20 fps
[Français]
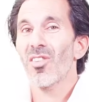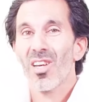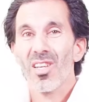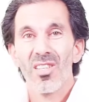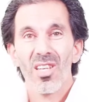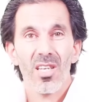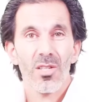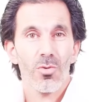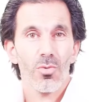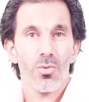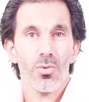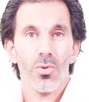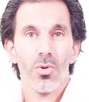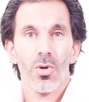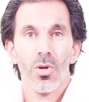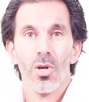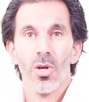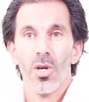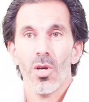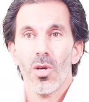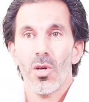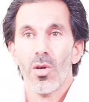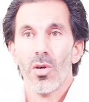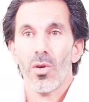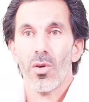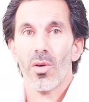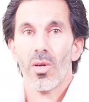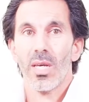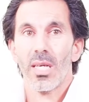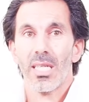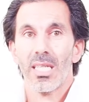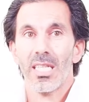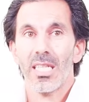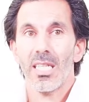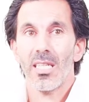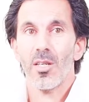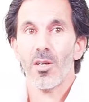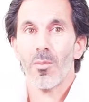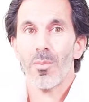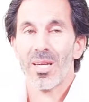très très sûres euh, et
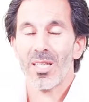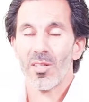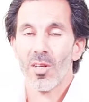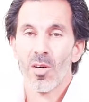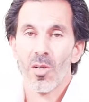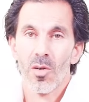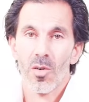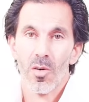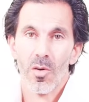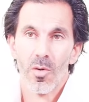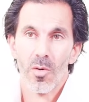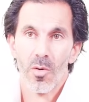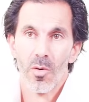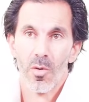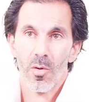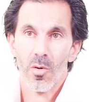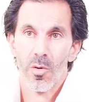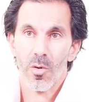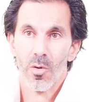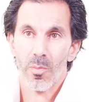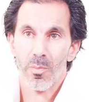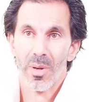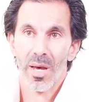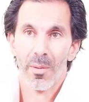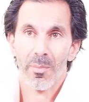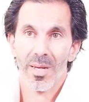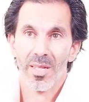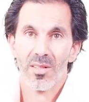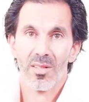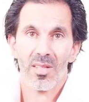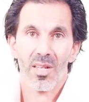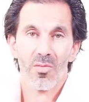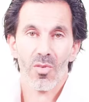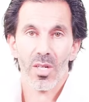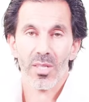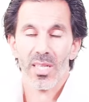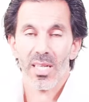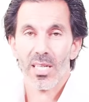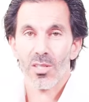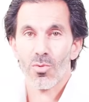qui euh, maintenant permettent
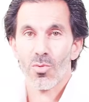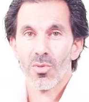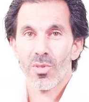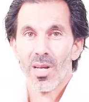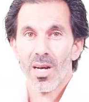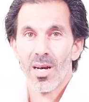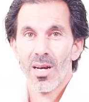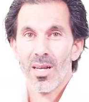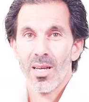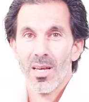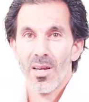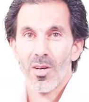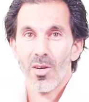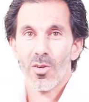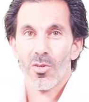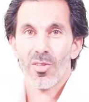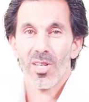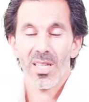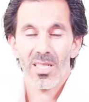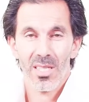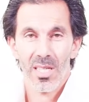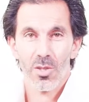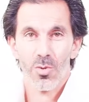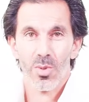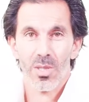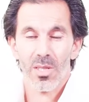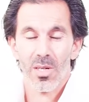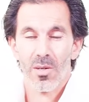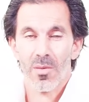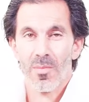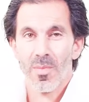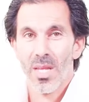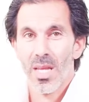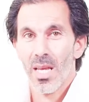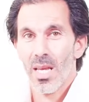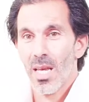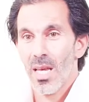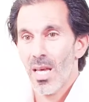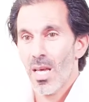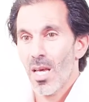d'avoir des résultats très séduisants.
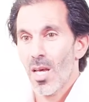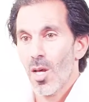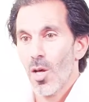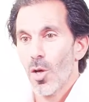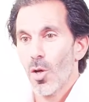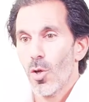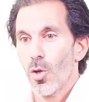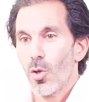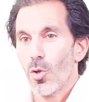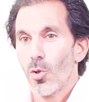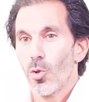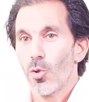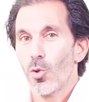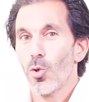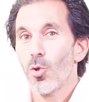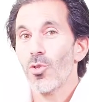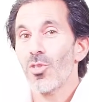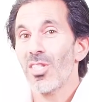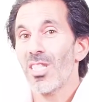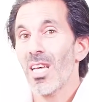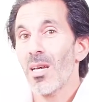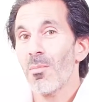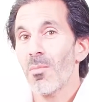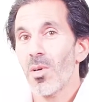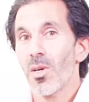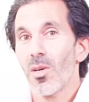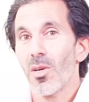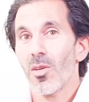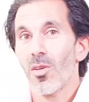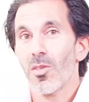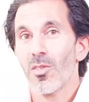Deuxième